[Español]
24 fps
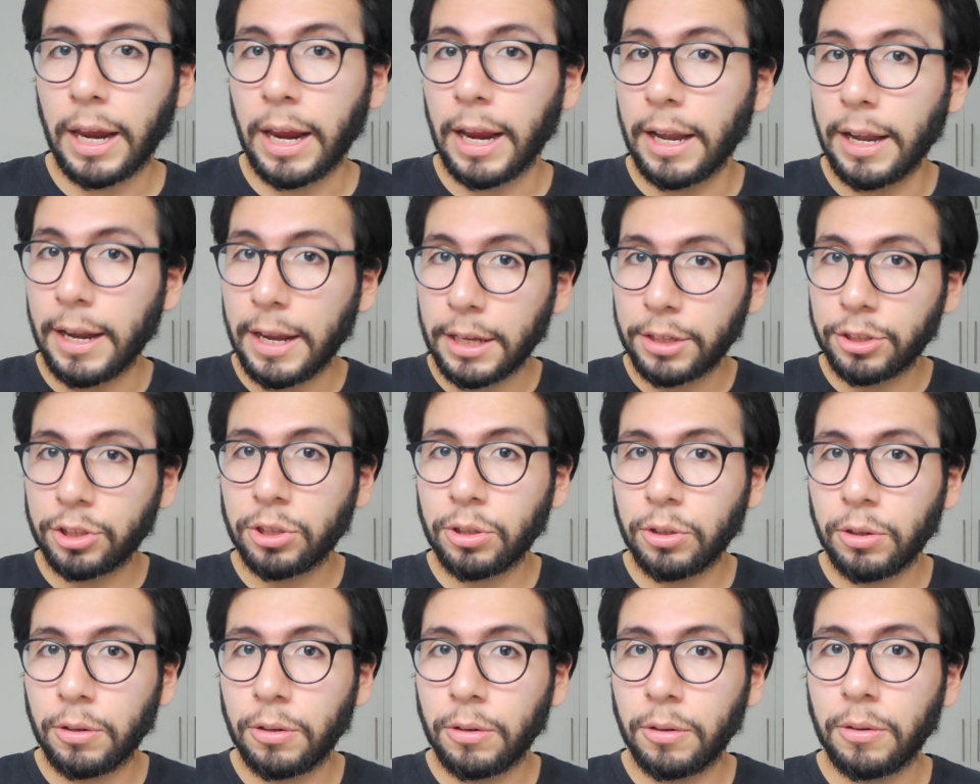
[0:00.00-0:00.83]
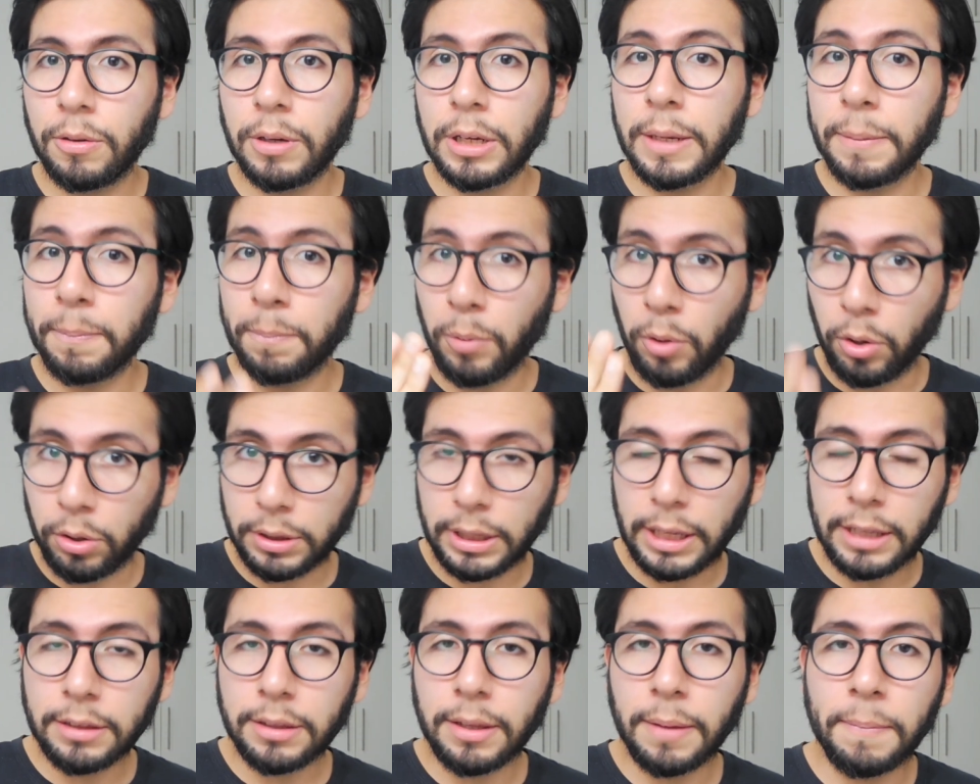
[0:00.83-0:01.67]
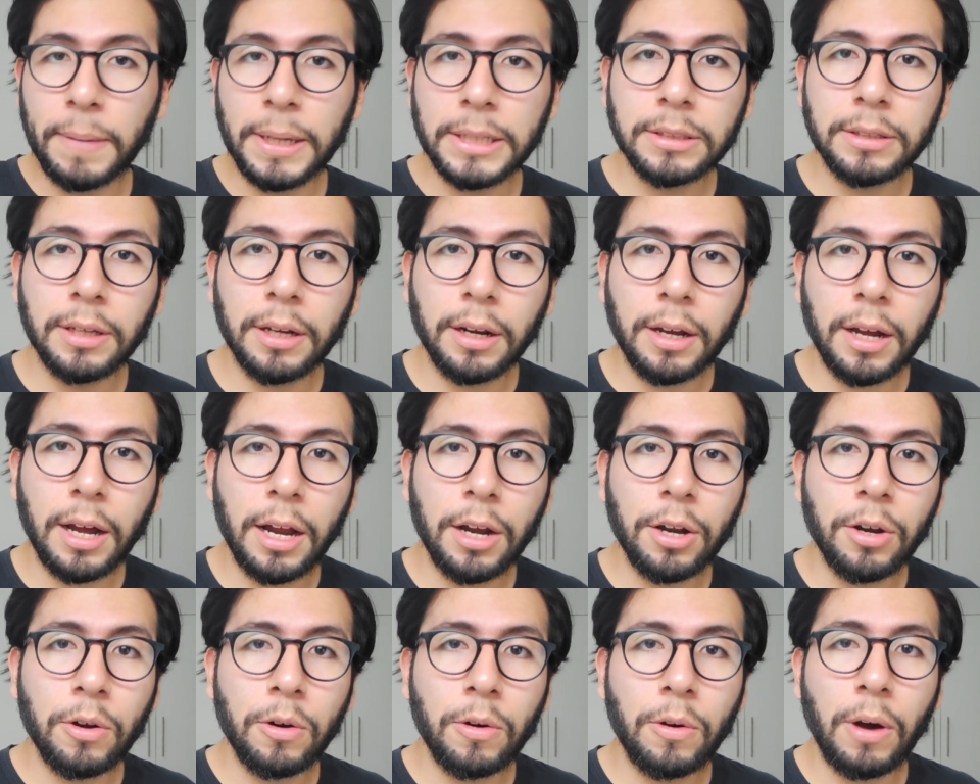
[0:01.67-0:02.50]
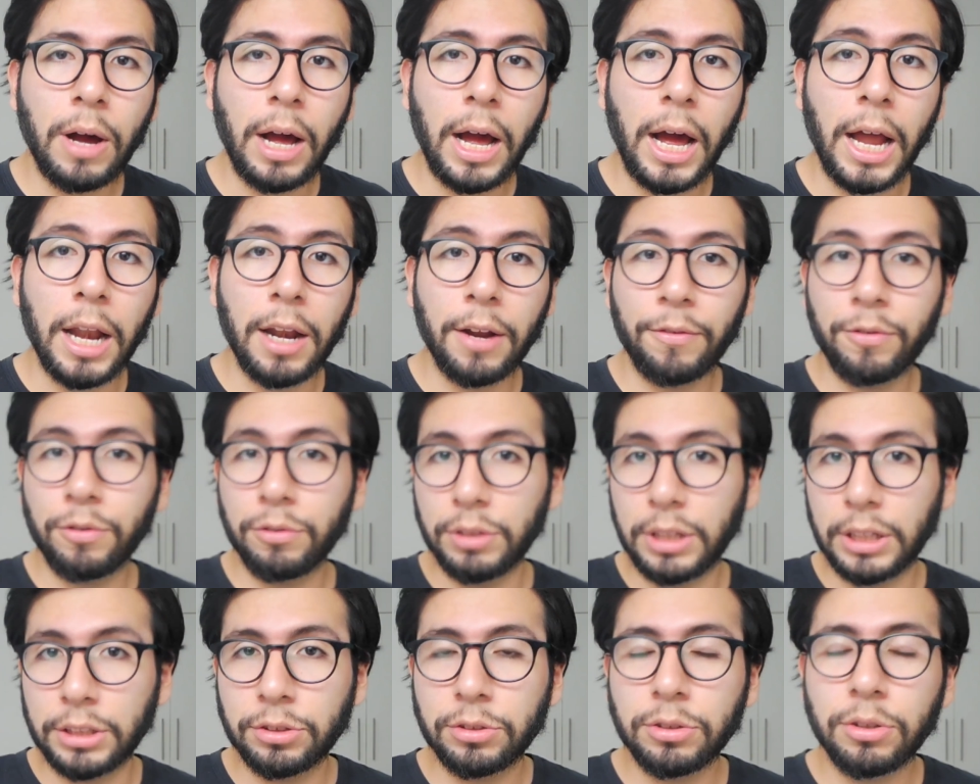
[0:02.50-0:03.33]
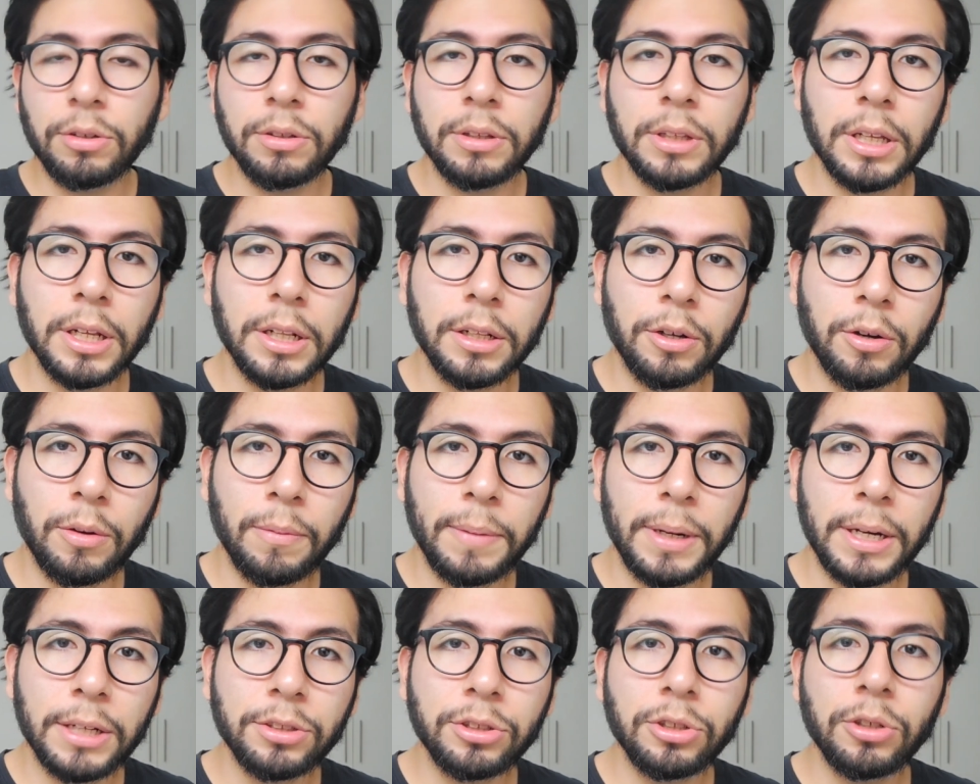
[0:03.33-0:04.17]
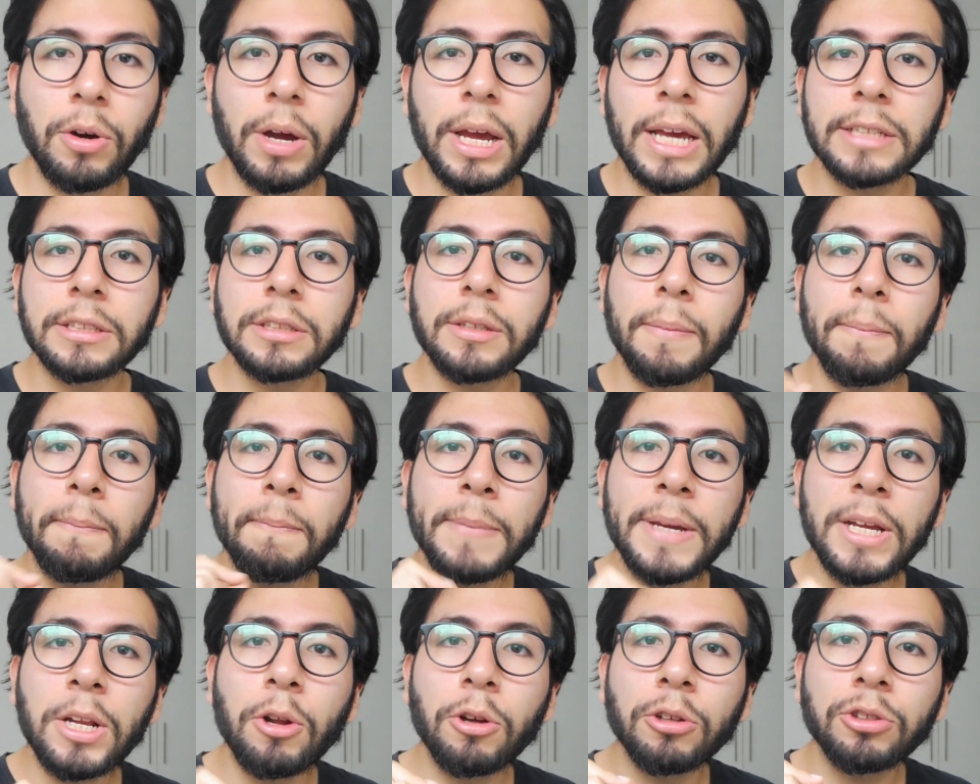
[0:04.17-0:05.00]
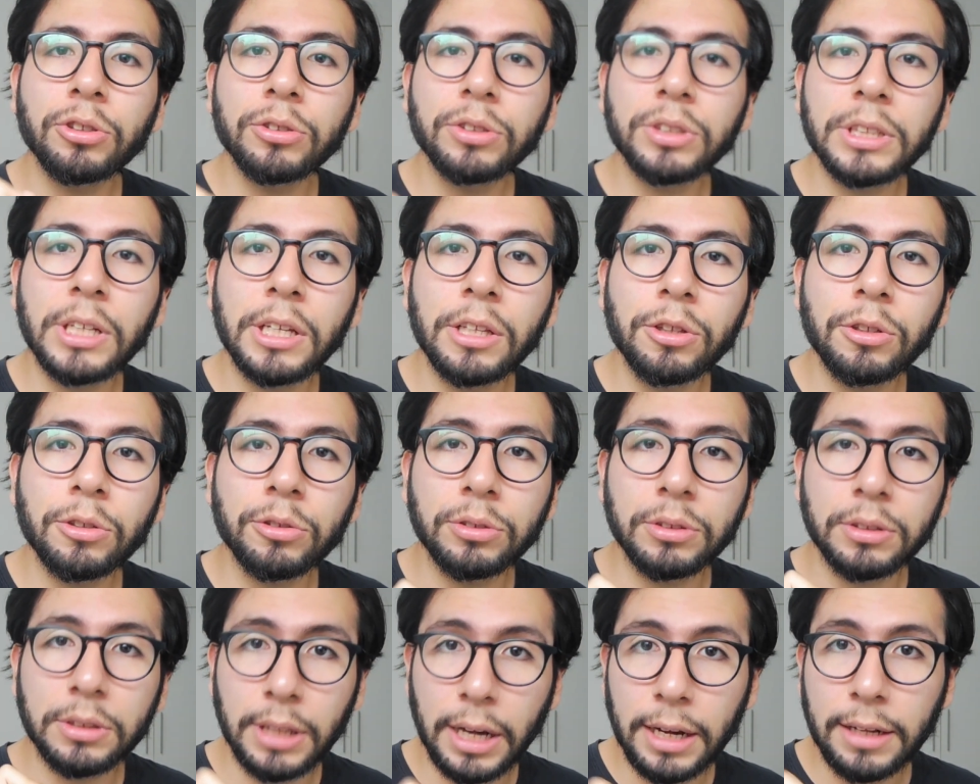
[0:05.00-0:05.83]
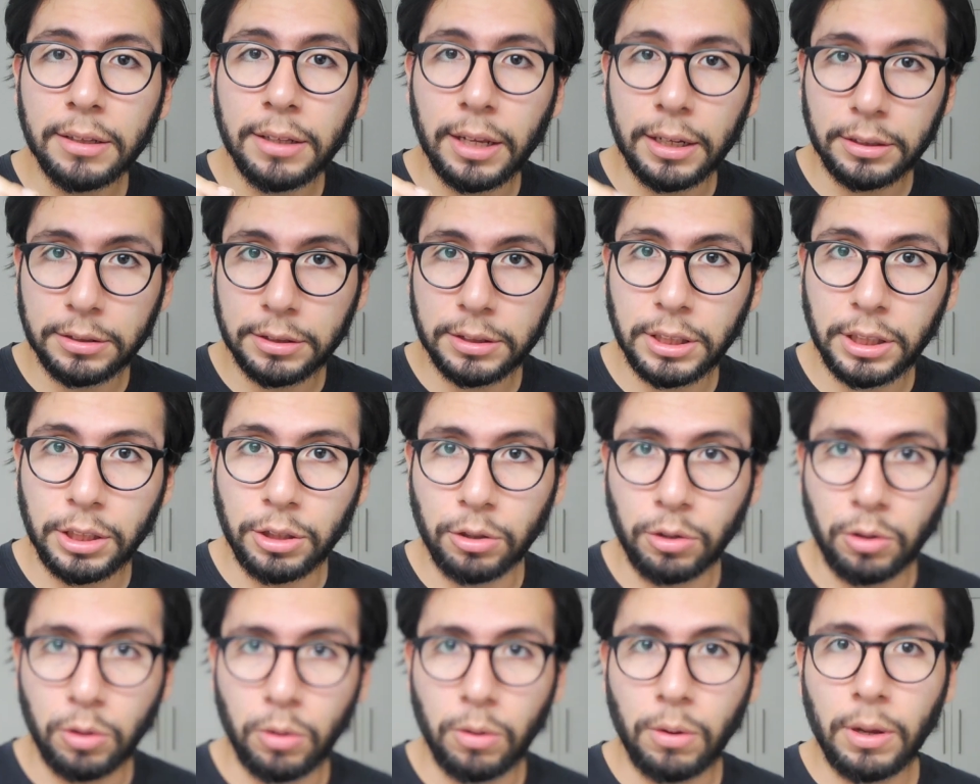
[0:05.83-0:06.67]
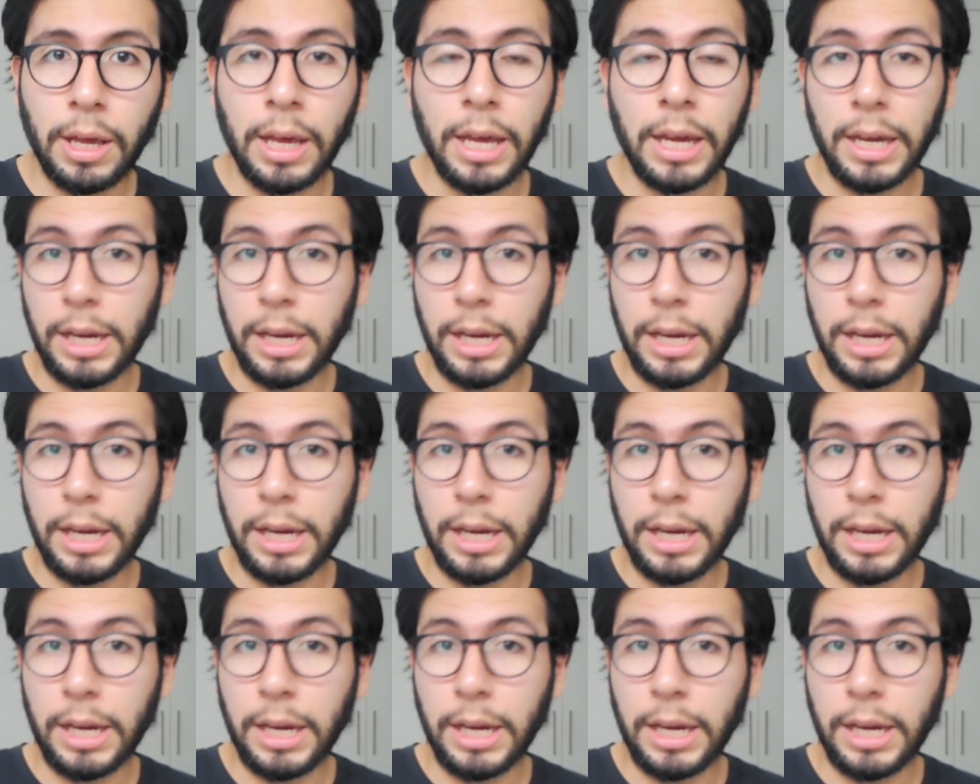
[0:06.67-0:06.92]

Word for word: El hecho importante más cercano a la fundación del comercio es 1835.